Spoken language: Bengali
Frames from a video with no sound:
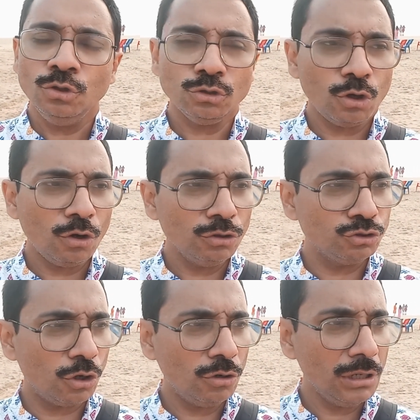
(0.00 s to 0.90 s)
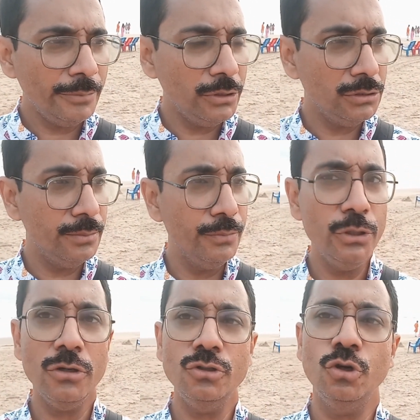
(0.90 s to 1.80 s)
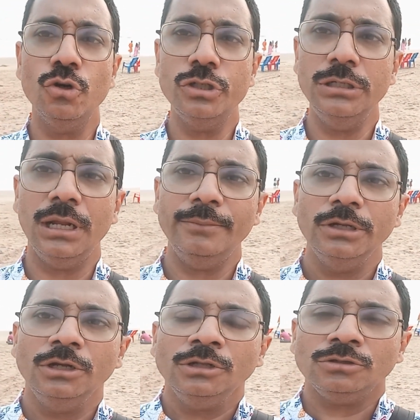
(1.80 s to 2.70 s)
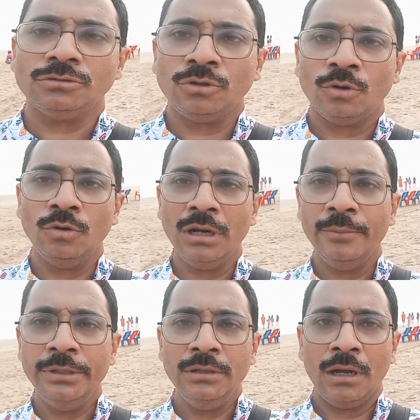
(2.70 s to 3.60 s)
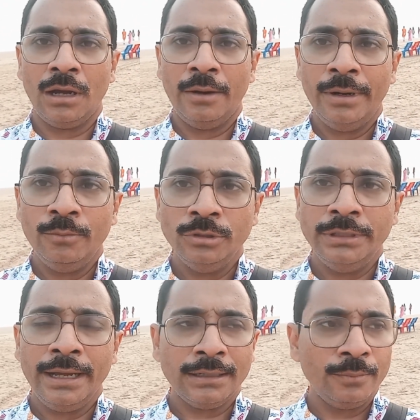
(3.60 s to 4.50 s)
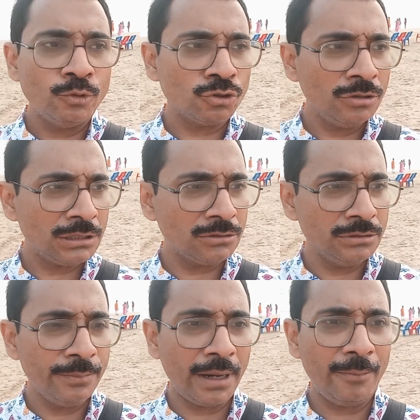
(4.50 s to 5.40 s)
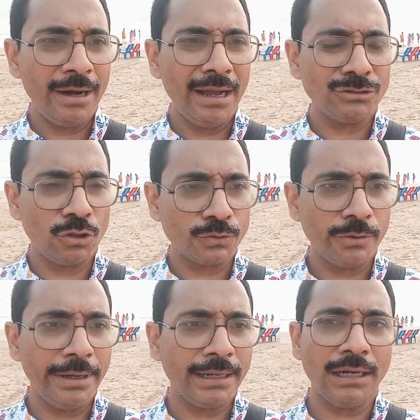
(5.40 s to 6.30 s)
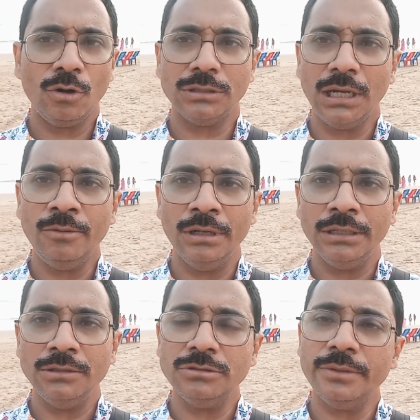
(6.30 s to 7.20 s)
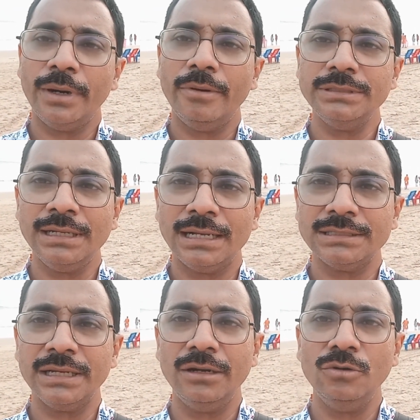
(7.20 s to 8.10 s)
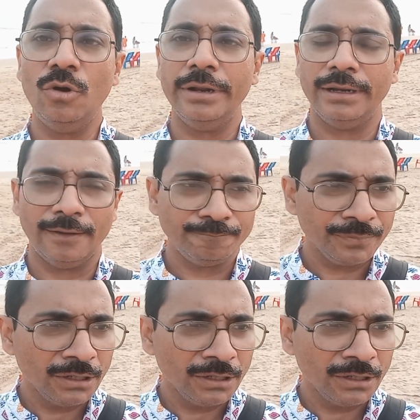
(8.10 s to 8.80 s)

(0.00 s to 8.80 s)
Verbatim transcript: তো তখন যখন আমি ভীষণ ছোট ছিলাম তো তখন আমি আমার মধ্যে একটা প্রশ্ন আসতো যে বাবা সবসময় একটা কথা বলে কিন্তু সে বাবা সে কাজটা কেন করে না